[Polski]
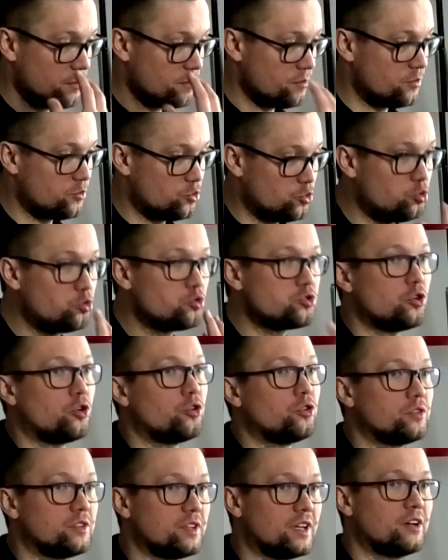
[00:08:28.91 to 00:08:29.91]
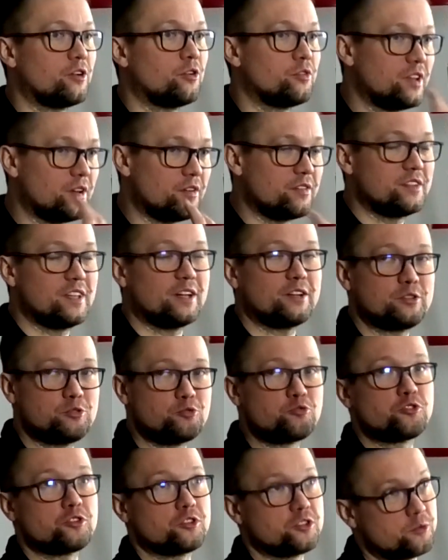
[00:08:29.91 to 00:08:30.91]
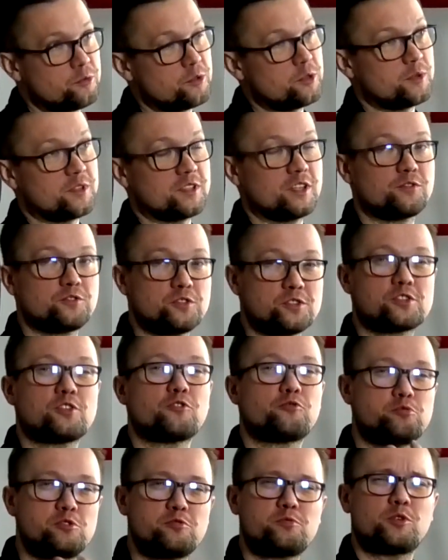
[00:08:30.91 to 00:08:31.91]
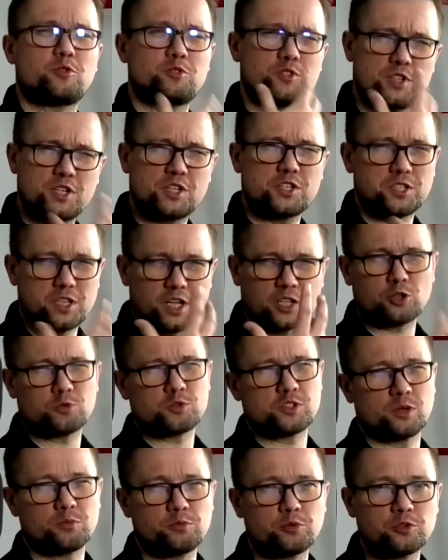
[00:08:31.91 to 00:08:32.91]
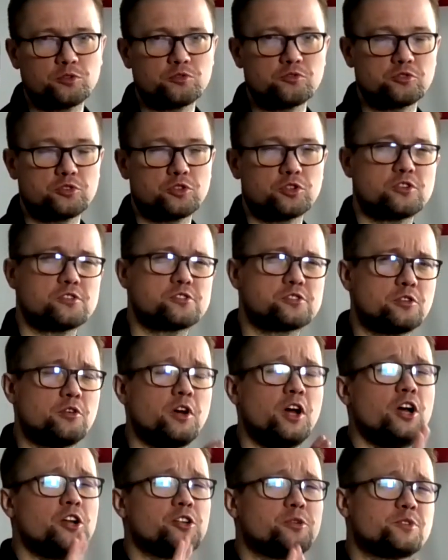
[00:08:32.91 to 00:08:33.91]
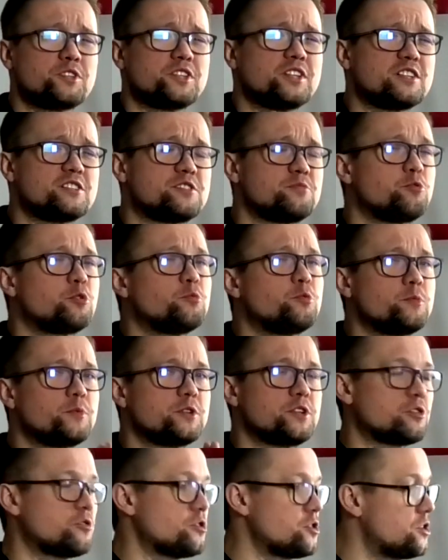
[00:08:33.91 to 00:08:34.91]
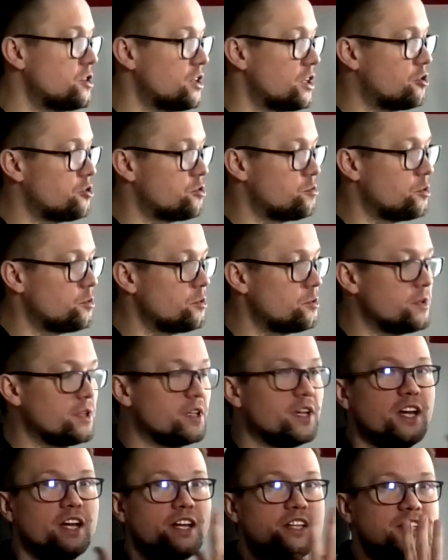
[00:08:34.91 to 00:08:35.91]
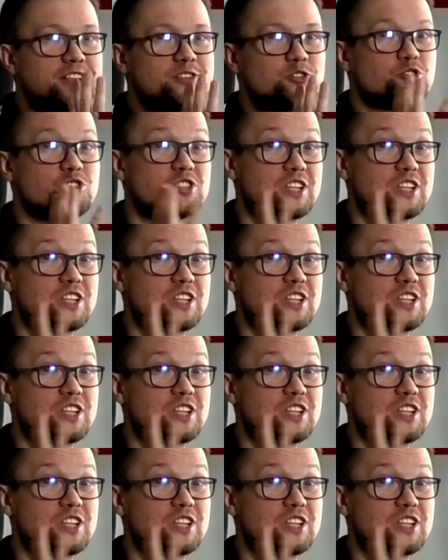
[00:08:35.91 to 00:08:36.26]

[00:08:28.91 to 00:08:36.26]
dużo, na, na, na dużo, że będziemy na wszystko wpływ miał szczęście, jak dobrze nam płyną rzuty kostką, to może teraz spróbujmy czegoś innego, spróbujmy nieco